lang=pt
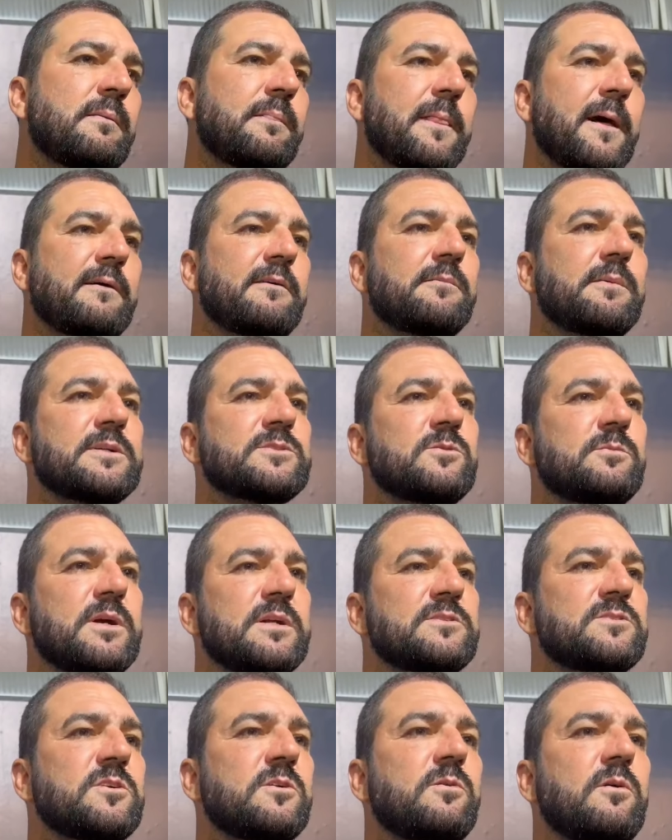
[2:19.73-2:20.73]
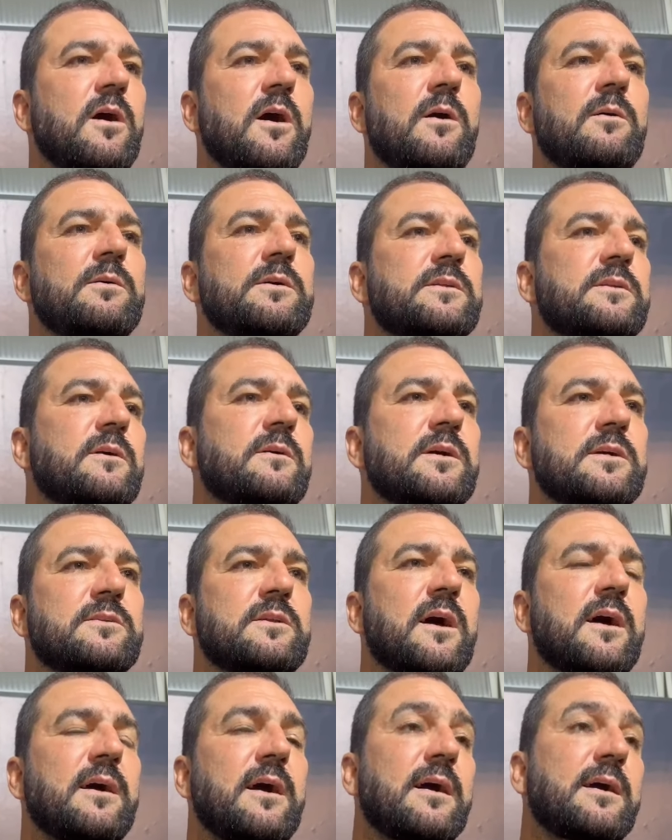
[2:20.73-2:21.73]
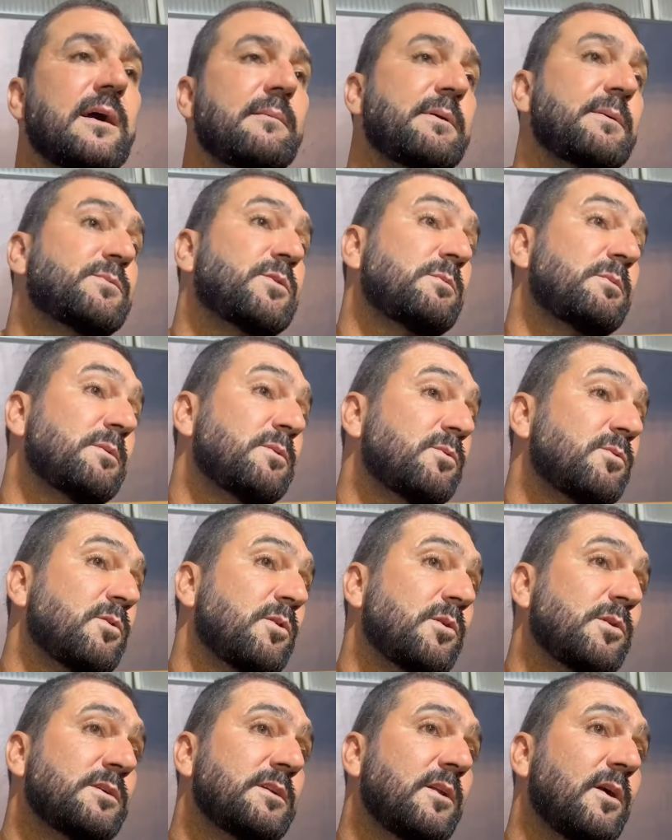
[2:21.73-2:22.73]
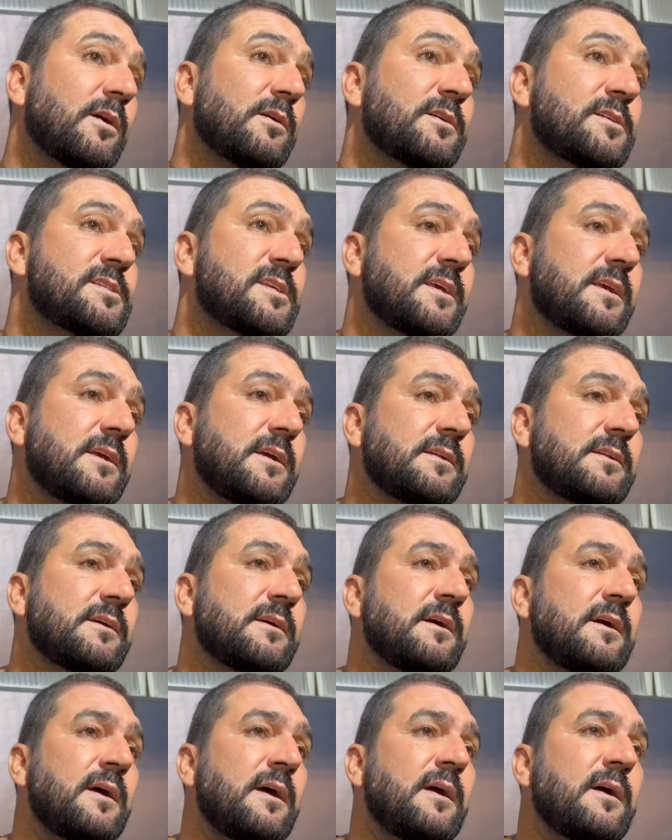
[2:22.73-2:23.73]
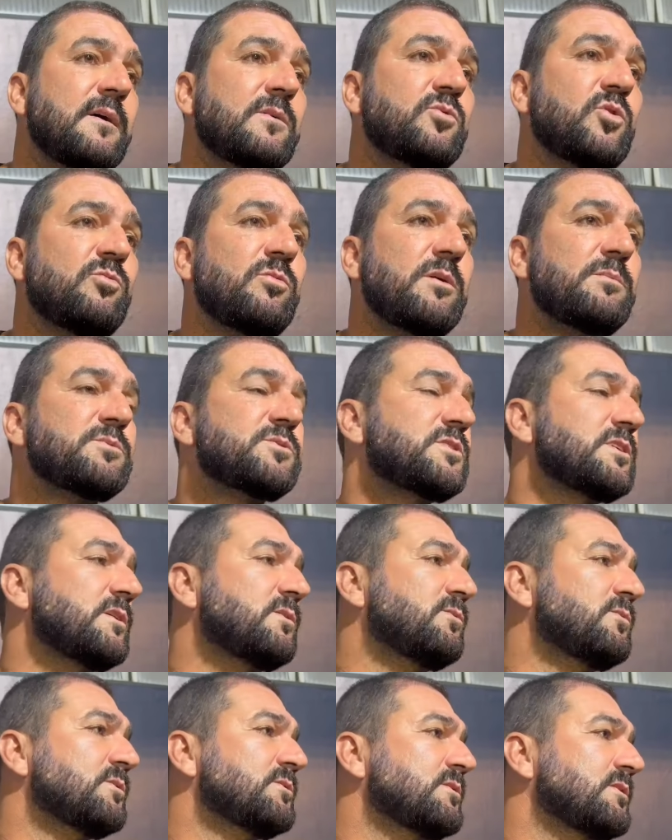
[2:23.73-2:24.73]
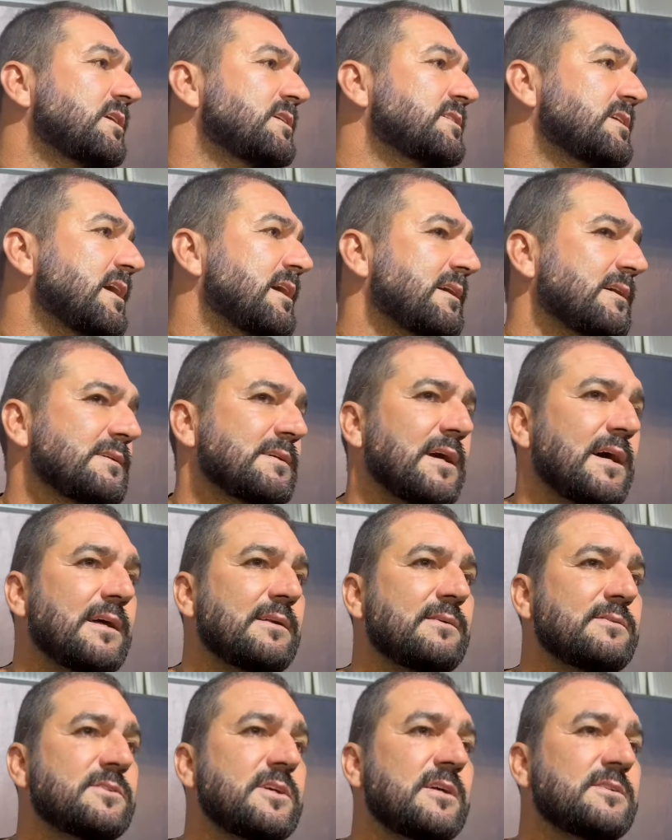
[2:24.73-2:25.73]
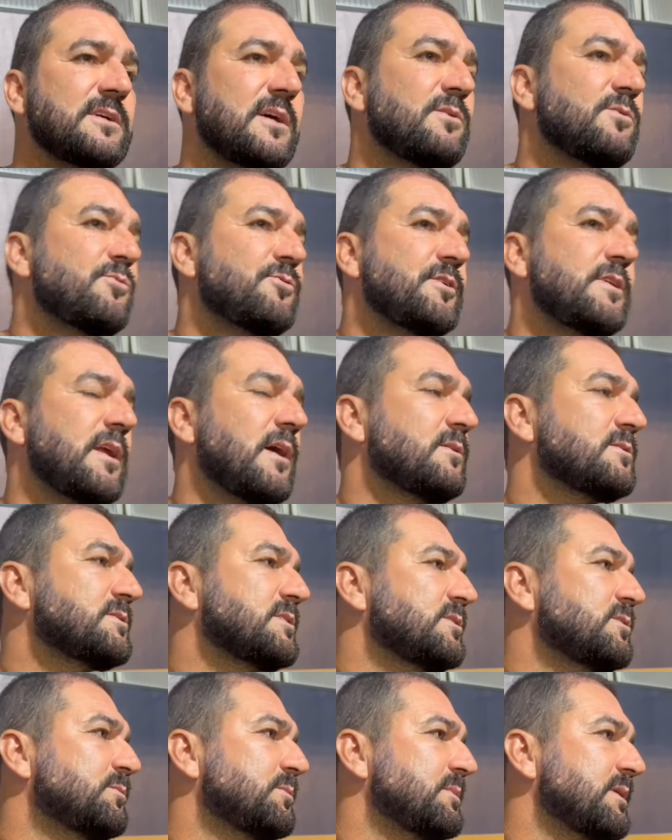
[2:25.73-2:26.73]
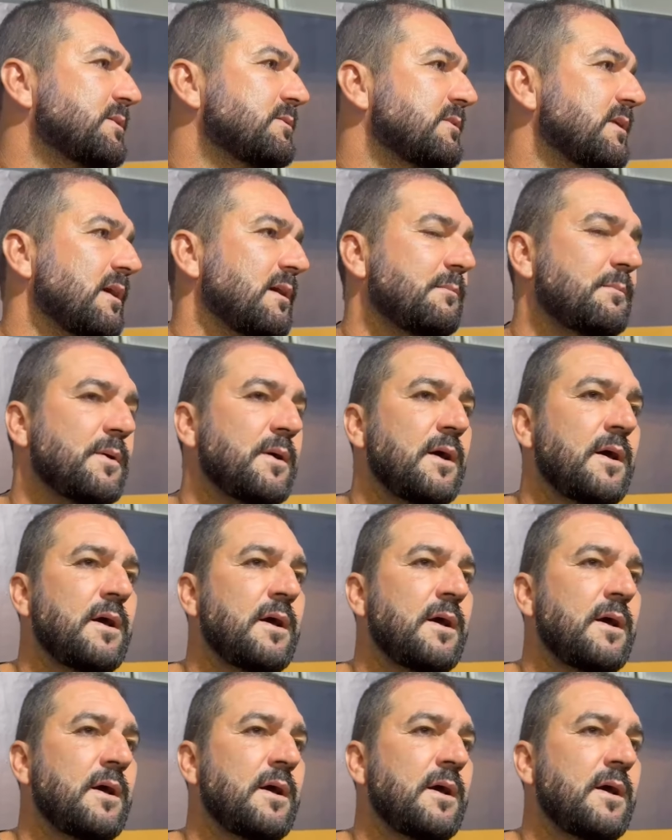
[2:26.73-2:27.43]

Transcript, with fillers: Estava mais ou menos igual, então é, acaba tomando um gol e logo em seguida tomamos segundo, né? Já, já, já, já no finalzinho do primeiro tempo.